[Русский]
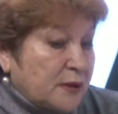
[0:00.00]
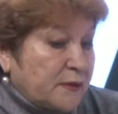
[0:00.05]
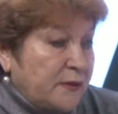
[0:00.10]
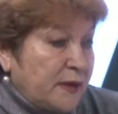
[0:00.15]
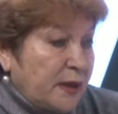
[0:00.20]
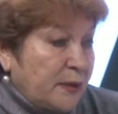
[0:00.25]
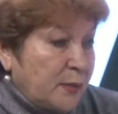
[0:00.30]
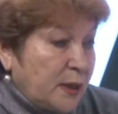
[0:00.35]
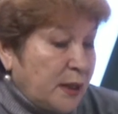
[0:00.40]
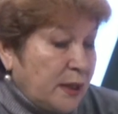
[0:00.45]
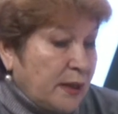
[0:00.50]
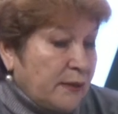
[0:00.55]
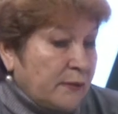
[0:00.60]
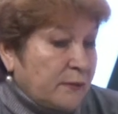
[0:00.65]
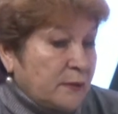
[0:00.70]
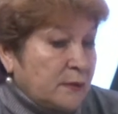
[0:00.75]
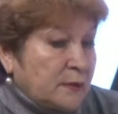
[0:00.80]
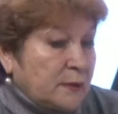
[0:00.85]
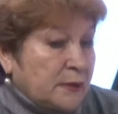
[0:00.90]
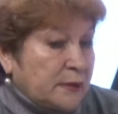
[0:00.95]
времени
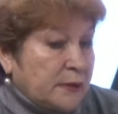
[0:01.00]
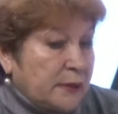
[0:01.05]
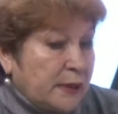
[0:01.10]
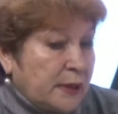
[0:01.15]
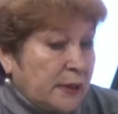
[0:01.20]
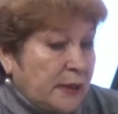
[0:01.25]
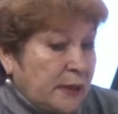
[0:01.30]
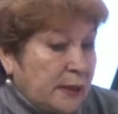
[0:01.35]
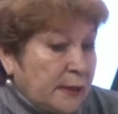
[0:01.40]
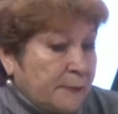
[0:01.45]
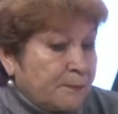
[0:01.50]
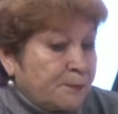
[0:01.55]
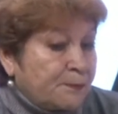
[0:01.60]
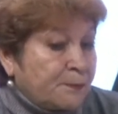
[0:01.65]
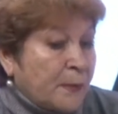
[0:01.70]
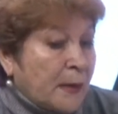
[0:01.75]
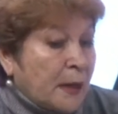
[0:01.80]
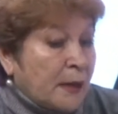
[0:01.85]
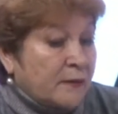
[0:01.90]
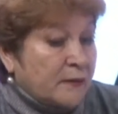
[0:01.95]
э, и
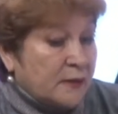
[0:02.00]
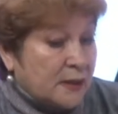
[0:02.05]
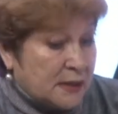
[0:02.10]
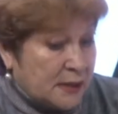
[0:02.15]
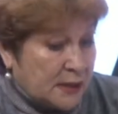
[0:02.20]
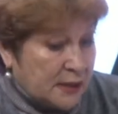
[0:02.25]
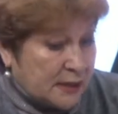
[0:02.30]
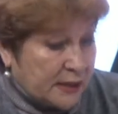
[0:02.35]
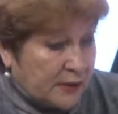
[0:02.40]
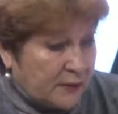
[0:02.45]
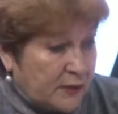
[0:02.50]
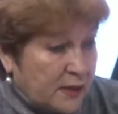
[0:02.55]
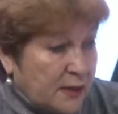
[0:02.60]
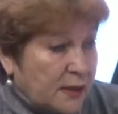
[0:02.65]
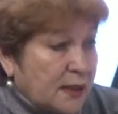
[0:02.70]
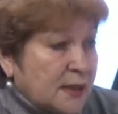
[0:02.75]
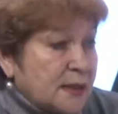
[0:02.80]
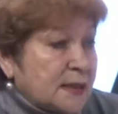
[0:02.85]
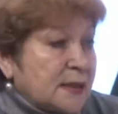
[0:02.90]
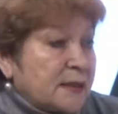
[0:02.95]
в Российской
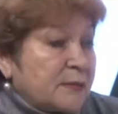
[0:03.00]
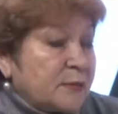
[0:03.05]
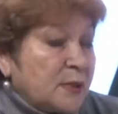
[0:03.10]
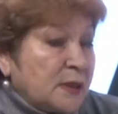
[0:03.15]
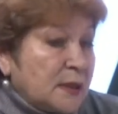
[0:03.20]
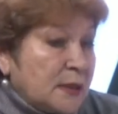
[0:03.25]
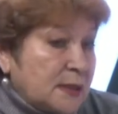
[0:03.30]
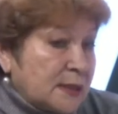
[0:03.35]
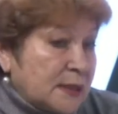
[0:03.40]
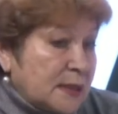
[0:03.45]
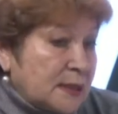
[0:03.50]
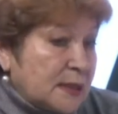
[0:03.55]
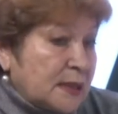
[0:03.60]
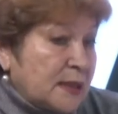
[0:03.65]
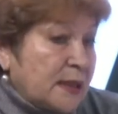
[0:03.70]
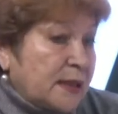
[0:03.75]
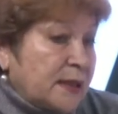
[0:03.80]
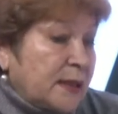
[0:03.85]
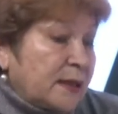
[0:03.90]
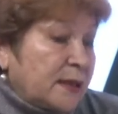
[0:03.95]
Федерации было
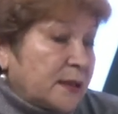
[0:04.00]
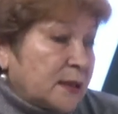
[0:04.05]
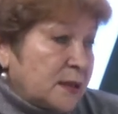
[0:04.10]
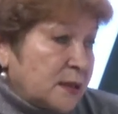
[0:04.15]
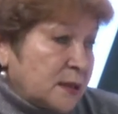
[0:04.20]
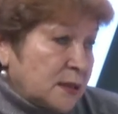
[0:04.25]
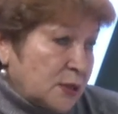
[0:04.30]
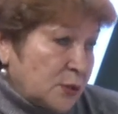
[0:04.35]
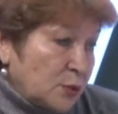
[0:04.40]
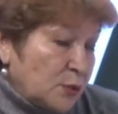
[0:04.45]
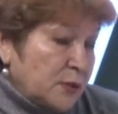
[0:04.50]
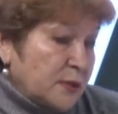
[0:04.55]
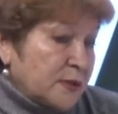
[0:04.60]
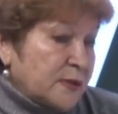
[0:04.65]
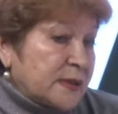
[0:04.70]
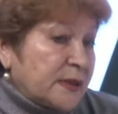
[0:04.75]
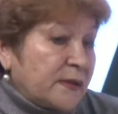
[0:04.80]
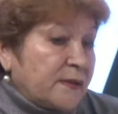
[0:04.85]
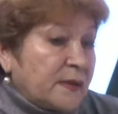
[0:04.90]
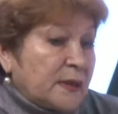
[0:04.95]
заседание Координационного
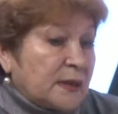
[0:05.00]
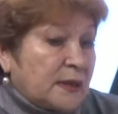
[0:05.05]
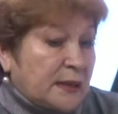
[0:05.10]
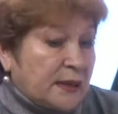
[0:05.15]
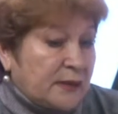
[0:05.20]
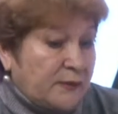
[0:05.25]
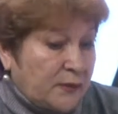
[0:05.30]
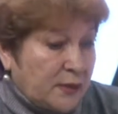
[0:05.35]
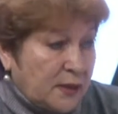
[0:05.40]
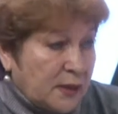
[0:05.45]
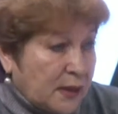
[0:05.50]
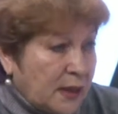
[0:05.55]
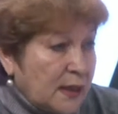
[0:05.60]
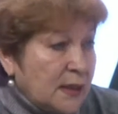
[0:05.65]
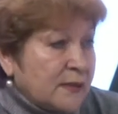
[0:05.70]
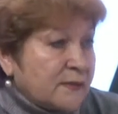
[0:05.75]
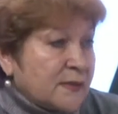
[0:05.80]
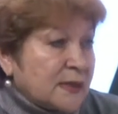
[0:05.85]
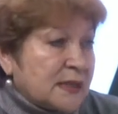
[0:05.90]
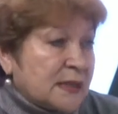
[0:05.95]
совета и
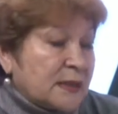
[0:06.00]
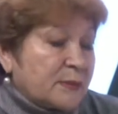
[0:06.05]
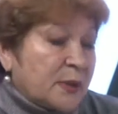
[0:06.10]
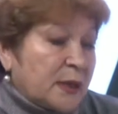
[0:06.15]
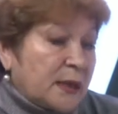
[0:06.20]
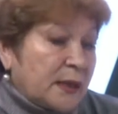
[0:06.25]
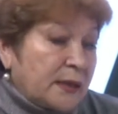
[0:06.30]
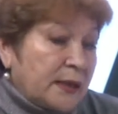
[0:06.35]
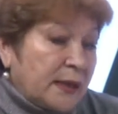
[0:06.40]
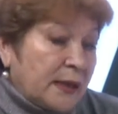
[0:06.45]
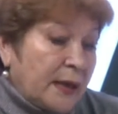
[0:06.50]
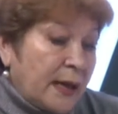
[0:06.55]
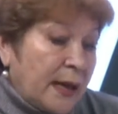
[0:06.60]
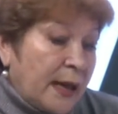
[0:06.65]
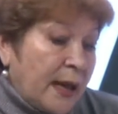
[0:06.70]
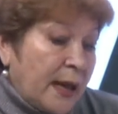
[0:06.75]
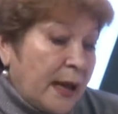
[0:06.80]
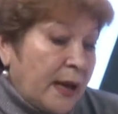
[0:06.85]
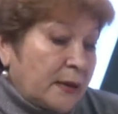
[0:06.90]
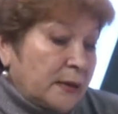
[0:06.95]
Федерального собрания,
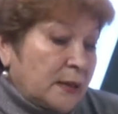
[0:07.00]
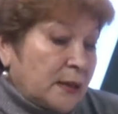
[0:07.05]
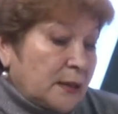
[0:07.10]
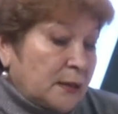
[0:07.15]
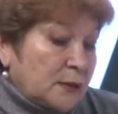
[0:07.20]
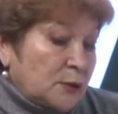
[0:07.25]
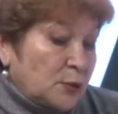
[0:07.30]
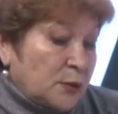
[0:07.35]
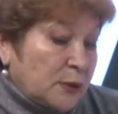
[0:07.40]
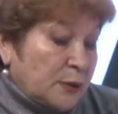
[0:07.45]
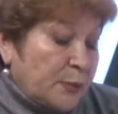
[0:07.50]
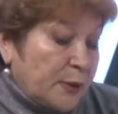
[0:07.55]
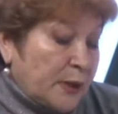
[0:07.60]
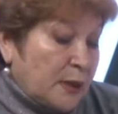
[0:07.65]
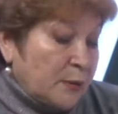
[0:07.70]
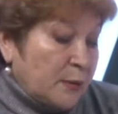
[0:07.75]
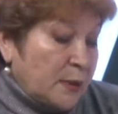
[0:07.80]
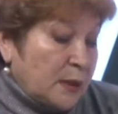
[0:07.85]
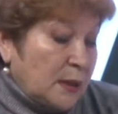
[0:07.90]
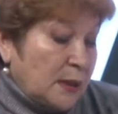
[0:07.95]
на которых
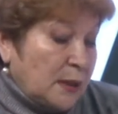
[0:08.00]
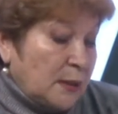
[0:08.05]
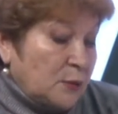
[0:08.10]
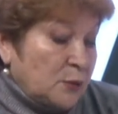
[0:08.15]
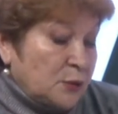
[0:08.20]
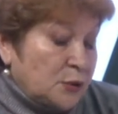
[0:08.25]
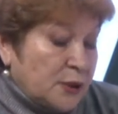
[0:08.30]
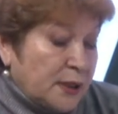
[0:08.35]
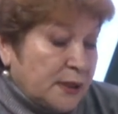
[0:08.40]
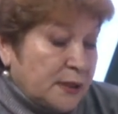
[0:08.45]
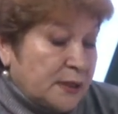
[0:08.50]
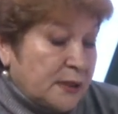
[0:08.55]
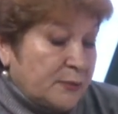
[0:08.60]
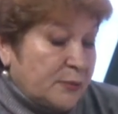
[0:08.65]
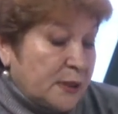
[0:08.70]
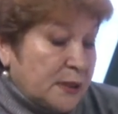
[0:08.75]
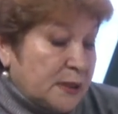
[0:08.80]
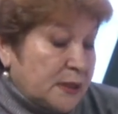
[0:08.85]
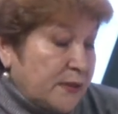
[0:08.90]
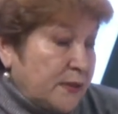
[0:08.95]
принимали участие
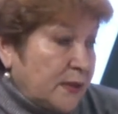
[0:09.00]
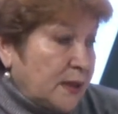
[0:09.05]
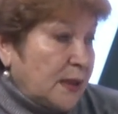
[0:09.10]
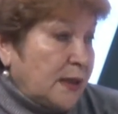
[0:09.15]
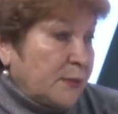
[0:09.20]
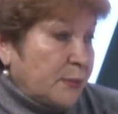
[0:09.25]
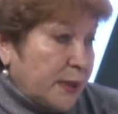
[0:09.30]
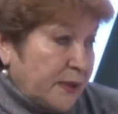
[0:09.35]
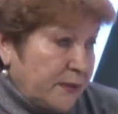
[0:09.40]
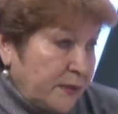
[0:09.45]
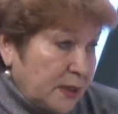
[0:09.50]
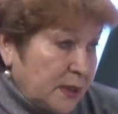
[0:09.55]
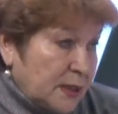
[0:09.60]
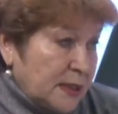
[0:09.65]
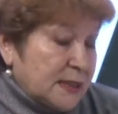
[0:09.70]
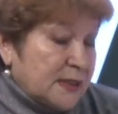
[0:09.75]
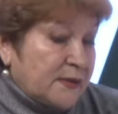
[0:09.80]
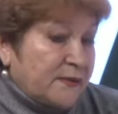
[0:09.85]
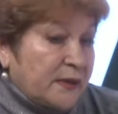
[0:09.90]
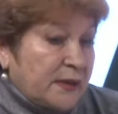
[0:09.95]
представители
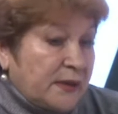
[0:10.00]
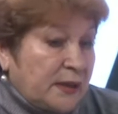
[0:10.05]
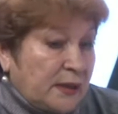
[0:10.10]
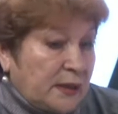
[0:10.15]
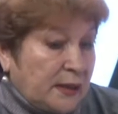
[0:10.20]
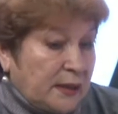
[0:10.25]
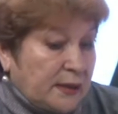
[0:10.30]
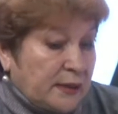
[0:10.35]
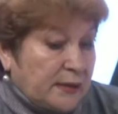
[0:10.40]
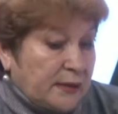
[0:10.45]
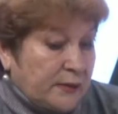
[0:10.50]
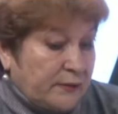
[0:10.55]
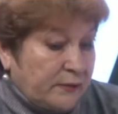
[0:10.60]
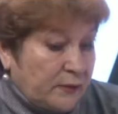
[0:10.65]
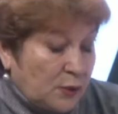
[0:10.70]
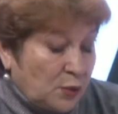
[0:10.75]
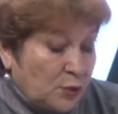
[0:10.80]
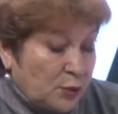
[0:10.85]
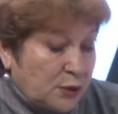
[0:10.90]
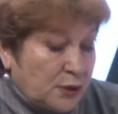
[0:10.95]
правительства и
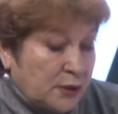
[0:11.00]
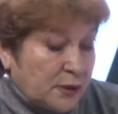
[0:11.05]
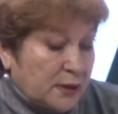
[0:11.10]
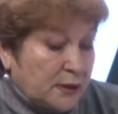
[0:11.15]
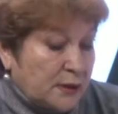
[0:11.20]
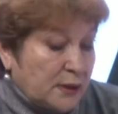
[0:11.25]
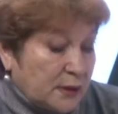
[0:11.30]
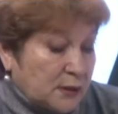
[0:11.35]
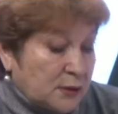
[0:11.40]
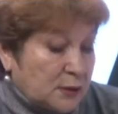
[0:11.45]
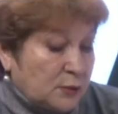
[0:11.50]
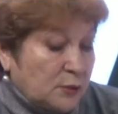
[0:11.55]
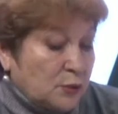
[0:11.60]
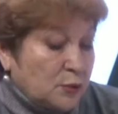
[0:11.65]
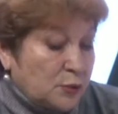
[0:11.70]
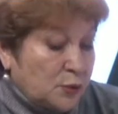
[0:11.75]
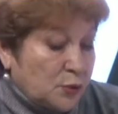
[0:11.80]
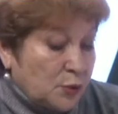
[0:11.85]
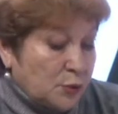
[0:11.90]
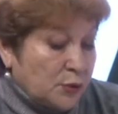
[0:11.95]
ведущие наши
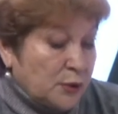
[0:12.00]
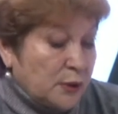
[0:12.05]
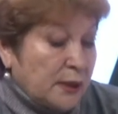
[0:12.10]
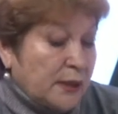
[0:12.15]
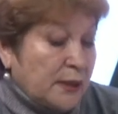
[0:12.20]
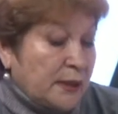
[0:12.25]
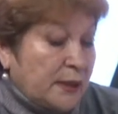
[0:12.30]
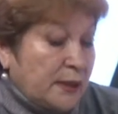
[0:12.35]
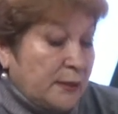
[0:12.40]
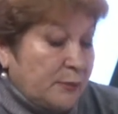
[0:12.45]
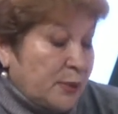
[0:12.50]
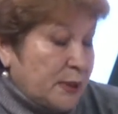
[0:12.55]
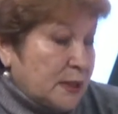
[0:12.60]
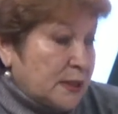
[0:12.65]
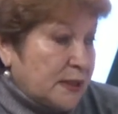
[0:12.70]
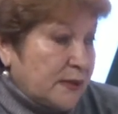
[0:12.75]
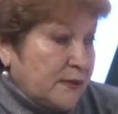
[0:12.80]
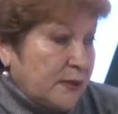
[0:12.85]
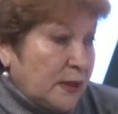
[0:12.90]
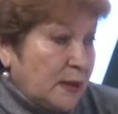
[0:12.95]
ученые и
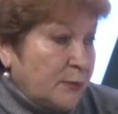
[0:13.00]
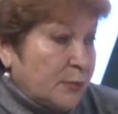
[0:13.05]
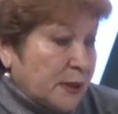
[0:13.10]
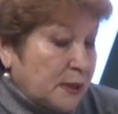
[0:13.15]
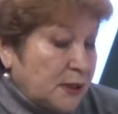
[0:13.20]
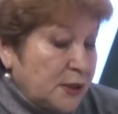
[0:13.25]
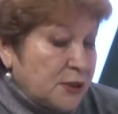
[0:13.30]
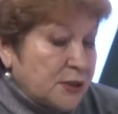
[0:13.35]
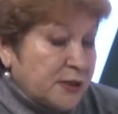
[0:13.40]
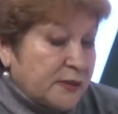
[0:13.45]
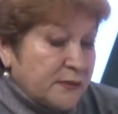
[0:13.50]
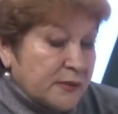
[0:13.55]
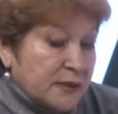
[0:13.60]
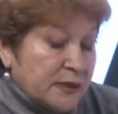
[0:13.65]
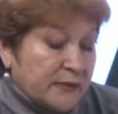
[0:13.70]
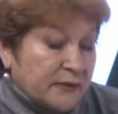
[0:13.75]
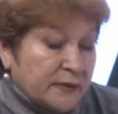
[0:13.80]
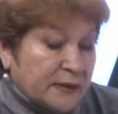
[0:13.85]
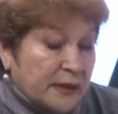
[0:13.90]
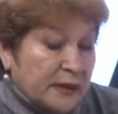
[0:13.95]
представители практического
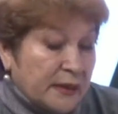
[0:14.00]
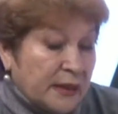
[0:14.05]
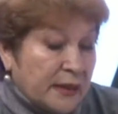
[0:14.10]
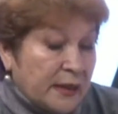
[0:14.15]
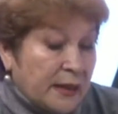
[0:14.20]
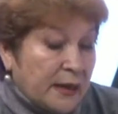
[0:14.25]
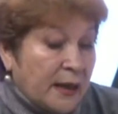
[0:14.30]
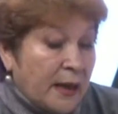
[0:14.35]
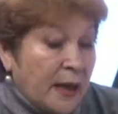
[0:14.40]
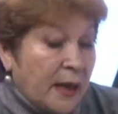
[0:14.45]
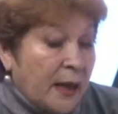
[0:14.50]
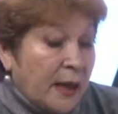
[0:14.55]
здравоохранения.